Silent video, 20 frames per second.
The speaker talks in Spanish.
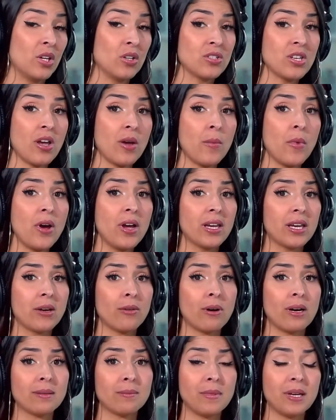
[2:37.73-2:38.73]
sabemos en qué
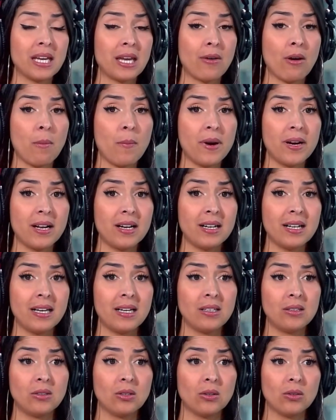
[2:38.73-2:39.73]
va, en va a parar
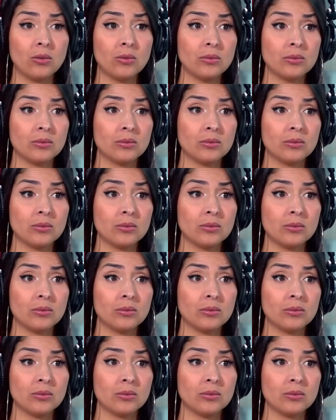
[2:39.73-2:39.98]
esto.